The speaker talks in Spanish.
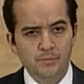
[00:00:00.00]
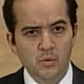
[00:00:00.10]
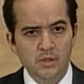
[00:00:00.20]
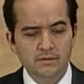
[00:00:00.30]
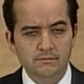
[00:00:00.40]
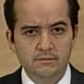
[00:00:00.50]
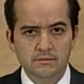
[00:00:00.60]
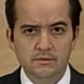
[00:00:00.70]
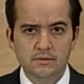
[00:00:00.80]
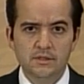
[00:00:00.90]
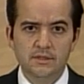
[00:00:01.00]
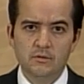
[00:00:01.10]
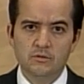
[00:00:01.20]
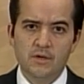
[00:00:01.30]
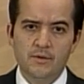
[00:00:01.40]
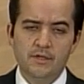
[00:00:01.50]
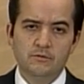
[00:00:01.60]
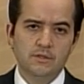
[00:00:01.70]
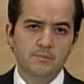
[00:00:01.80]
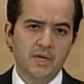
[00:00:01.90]
pugna entre los
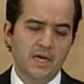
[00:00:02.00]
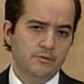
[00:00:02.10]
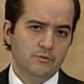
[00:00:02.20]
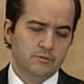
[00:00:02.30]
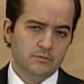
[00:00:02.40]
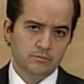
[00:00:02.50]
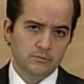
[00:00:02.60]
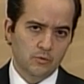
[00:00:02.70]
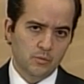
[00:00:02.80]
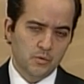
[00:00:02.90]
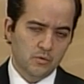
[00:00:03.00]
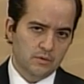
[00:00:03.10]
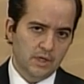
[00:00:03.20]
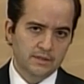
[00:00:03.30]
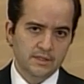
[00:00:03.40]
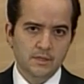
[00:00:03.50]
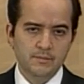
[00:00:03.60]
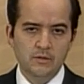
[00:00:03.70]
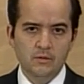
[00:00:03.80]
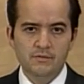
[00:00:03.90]
Caballeros Templarios, grupo antes
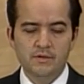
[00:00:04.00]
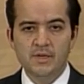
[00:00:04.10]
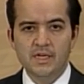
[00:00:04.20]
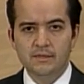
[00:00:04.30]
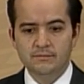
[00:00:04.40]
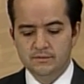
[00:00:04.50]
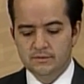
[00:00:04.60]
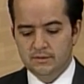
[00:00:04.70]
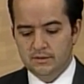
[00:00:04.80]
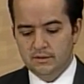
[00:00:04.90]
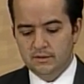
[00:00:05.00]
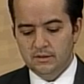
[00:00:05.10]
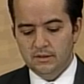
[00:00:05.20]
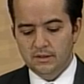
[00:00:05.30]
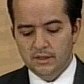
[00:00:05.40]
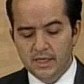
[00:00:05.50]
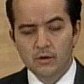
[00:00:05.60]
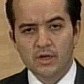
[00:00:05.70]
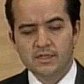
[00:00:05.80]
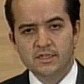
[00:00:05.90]
llamado La Familia, y la
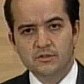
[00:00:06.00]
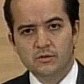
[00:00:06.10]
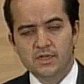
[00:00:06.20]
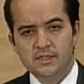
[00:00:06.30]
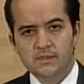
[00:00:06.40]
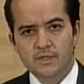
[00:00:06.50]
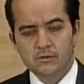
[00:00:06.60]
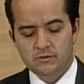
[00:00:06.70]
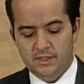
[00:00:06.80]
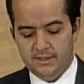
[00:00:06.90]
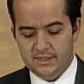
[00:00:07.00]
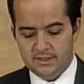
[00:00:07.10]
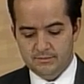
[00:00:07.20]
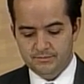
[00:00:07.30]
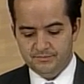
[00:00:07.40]
organización delictiva de los Zetas.